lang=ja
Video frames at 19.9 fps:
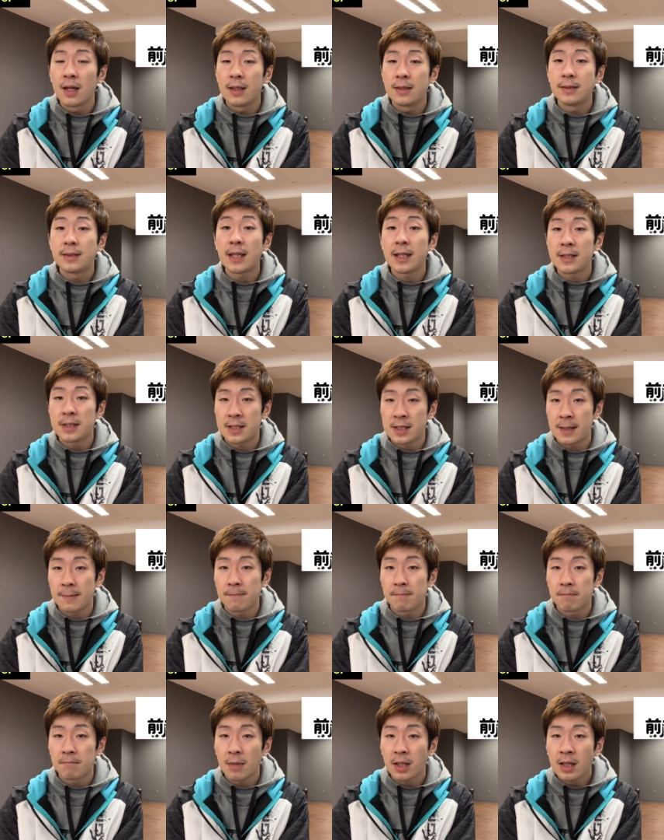前陣
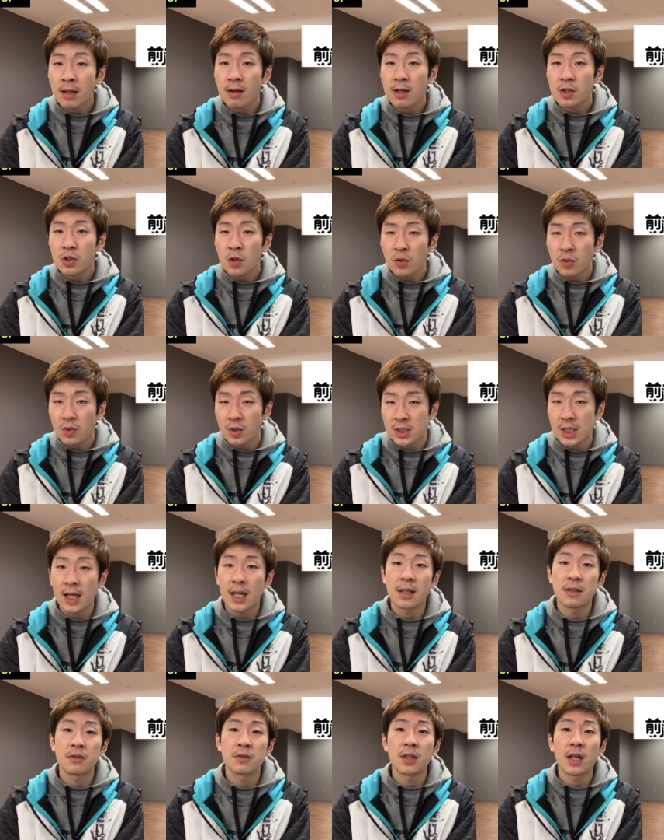またはちょっと下
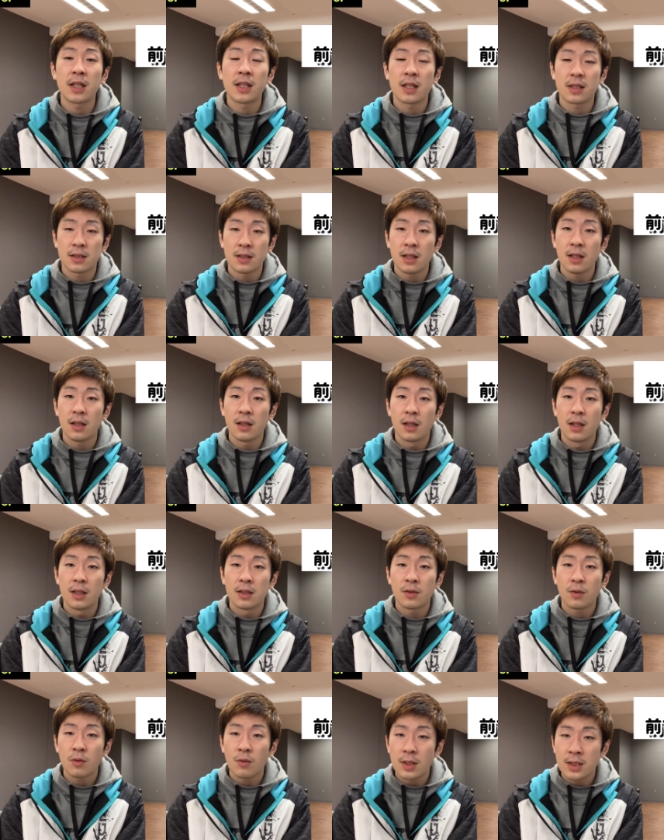がるぐらいですね
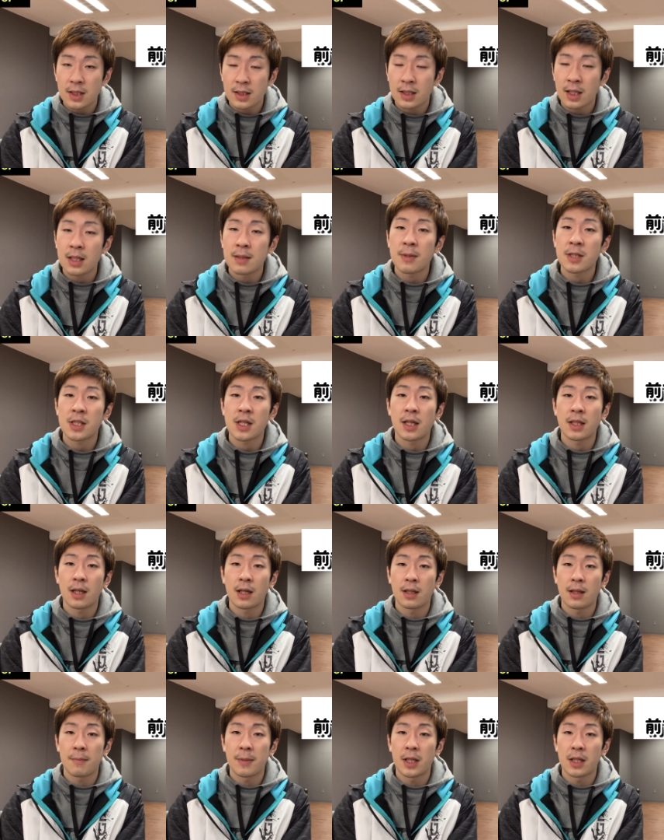そこは絶対に間違えて
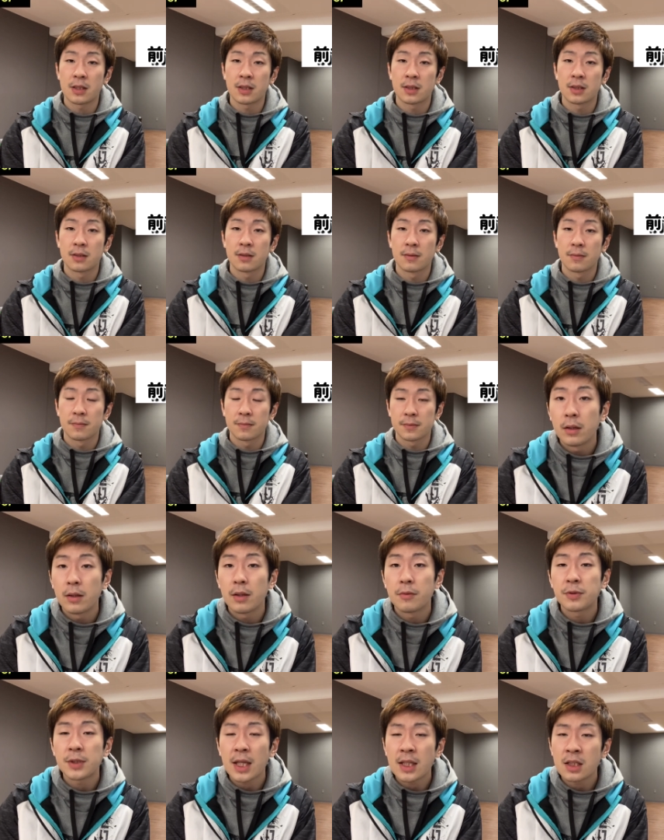はダメです
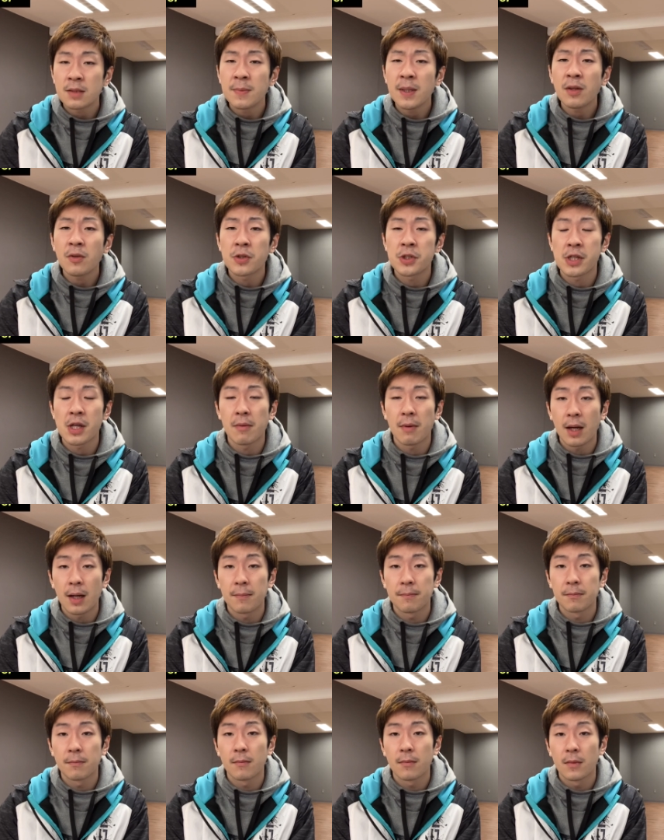2つ目として
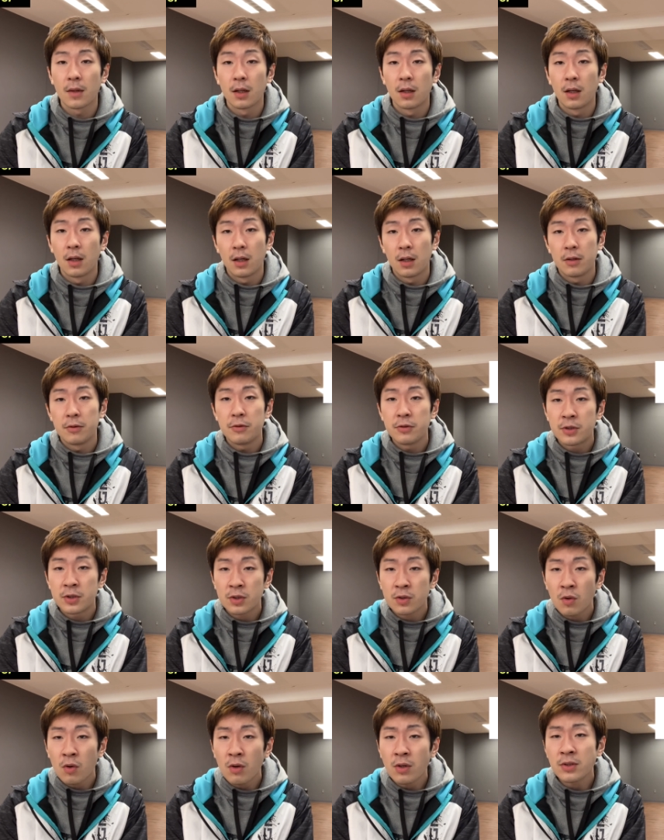は打
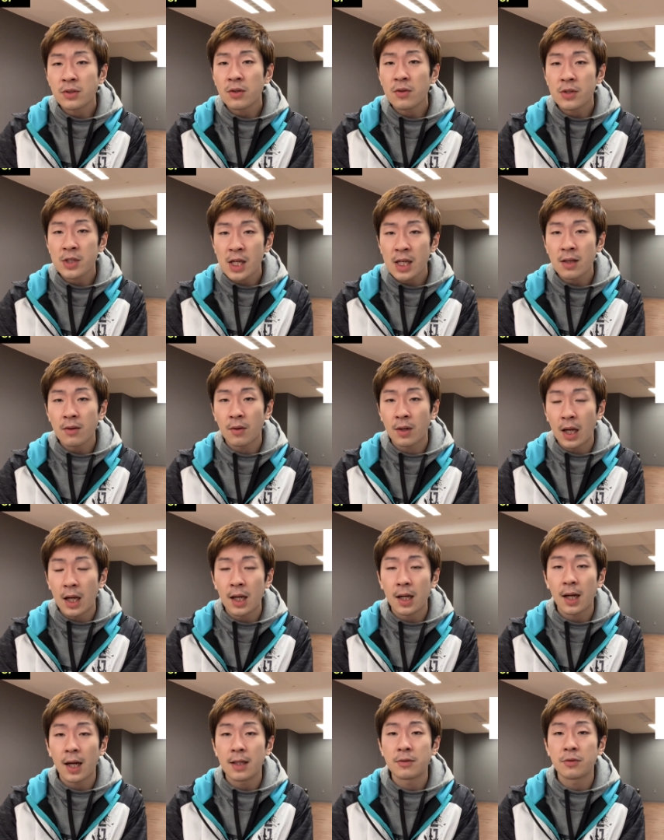つ構想をちゃんと考
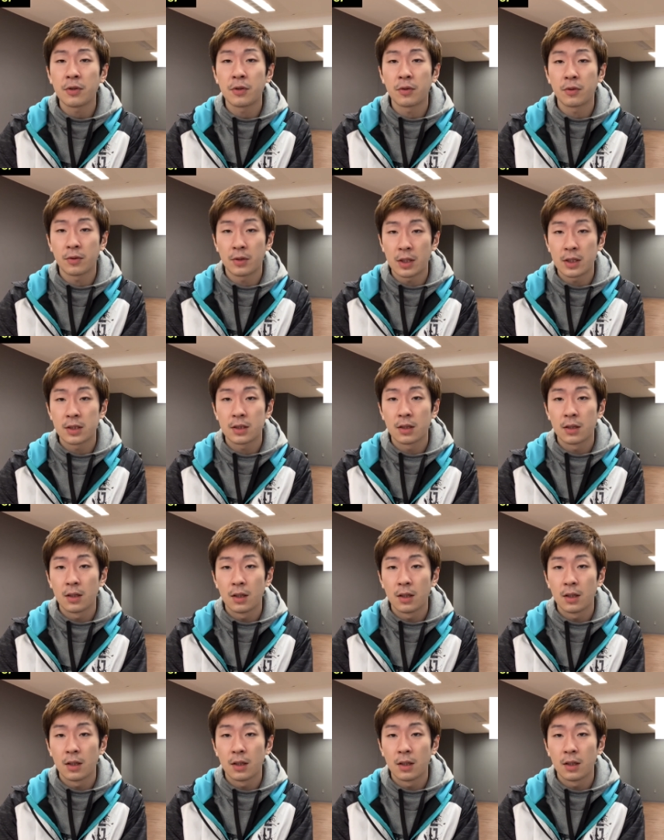えるということです